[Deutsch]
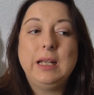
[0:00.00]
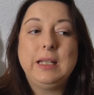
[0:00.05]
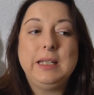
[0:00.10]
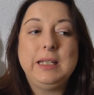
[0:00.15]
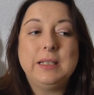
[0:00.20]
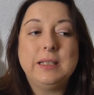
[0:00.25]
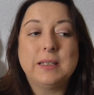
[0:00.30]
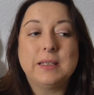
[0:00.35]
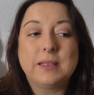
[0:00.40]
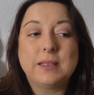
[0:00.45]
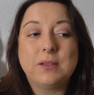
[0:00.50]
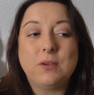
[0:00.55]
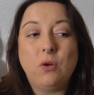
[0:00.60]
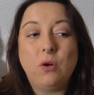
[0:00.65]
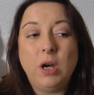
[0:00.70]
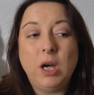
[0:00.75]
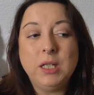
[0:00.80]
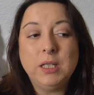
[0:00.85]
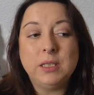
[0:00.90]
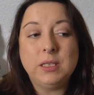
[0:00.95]
dieses
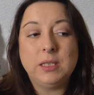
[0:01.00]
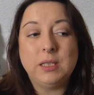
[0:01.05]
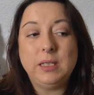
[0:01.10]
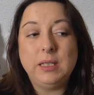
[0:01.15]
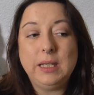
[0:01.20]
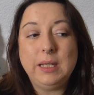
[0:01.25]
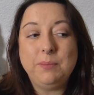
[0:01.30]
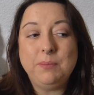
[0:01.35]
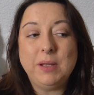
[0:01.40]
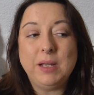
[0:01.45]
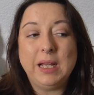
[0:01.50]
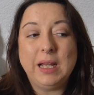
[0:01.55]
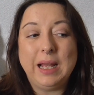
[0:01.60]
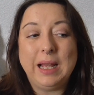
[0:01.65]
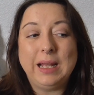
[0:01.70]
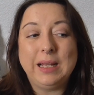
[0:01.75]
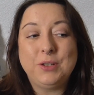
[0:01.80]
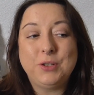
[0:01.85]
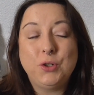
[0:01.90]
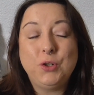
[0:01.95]
geordnete Leben
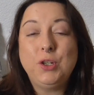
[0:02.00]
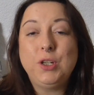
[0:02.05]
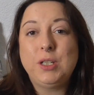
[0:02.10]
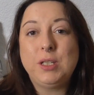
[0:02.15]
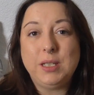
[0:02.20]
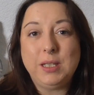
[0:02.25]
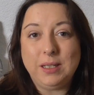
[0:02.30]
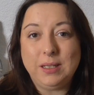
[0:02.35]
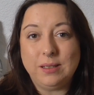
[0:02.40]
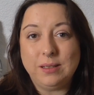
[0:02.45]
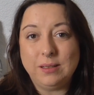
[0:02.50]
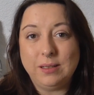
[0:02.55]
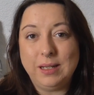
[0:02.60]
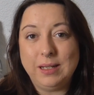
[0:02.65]
erdrückt ihn.